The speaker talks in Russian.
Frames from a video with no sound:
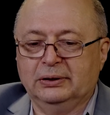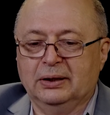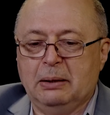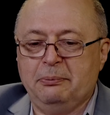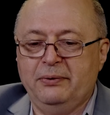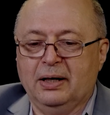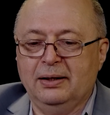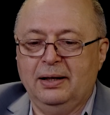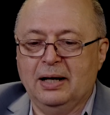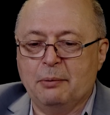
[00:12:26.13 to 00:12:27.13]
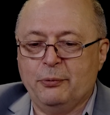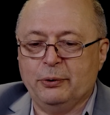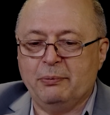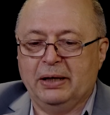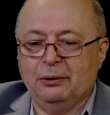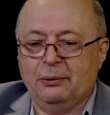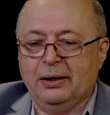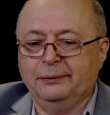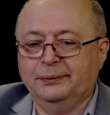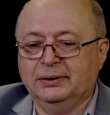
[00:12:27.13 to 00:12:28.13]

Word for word: Слаб верхний капот мотора,